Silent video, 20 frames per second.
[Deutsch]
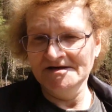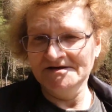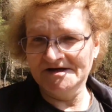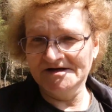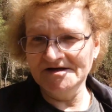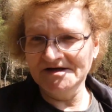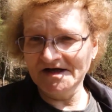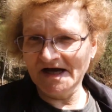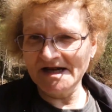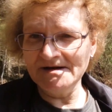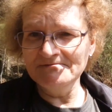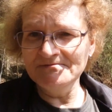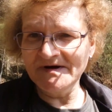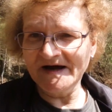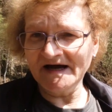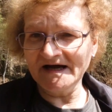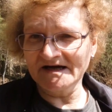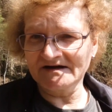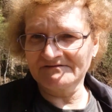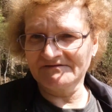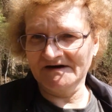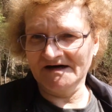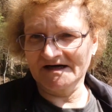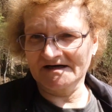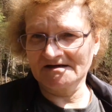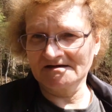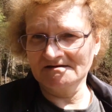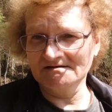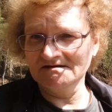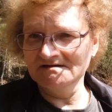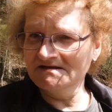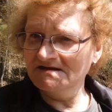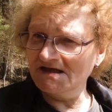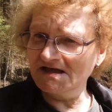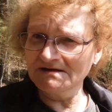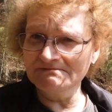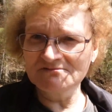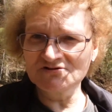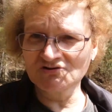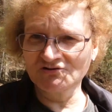Denn in einem Bergwerk, in
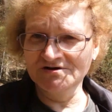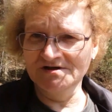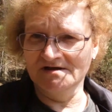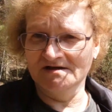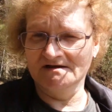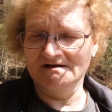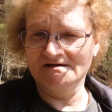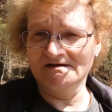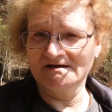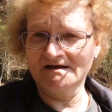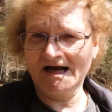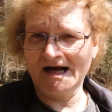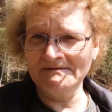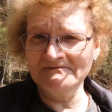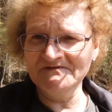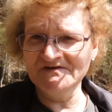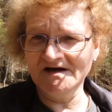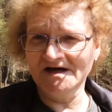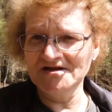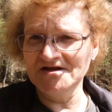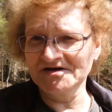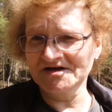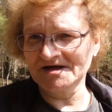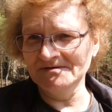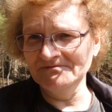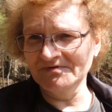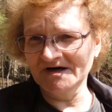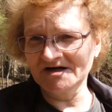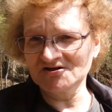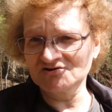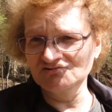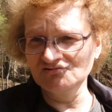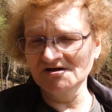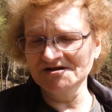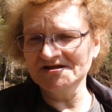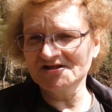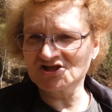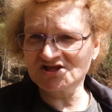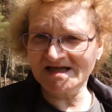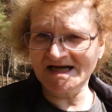jedem Tunnel, haben wir eine
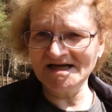Temperatur, die